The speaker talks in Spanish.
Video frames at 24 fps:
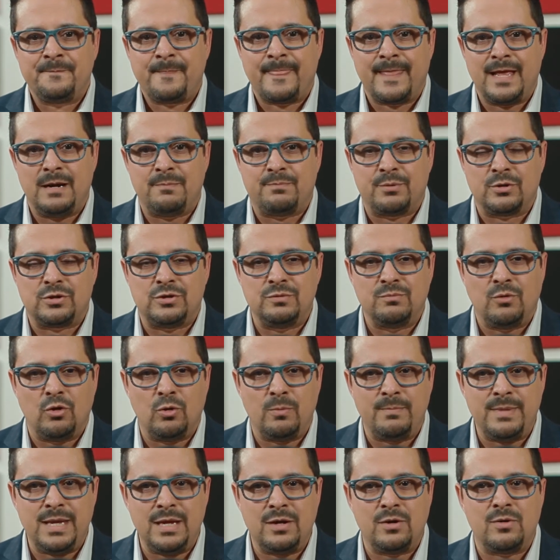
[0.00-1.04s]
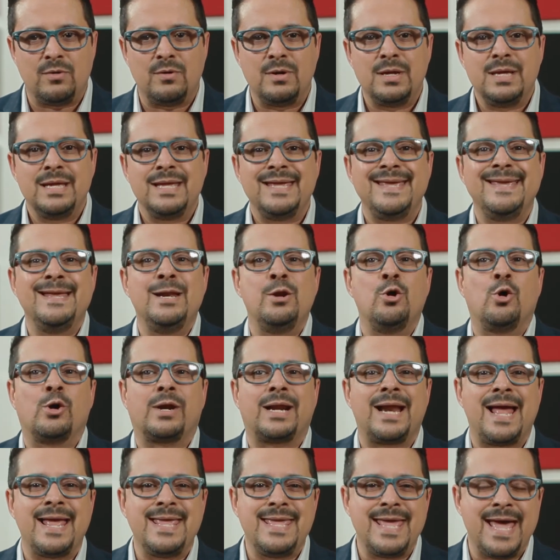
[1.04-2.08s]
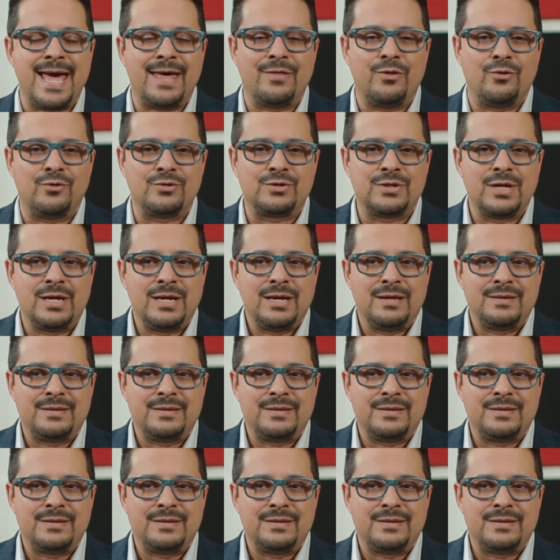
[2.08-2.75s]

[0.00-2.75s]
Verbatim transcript: el próximo domingo y los Rayados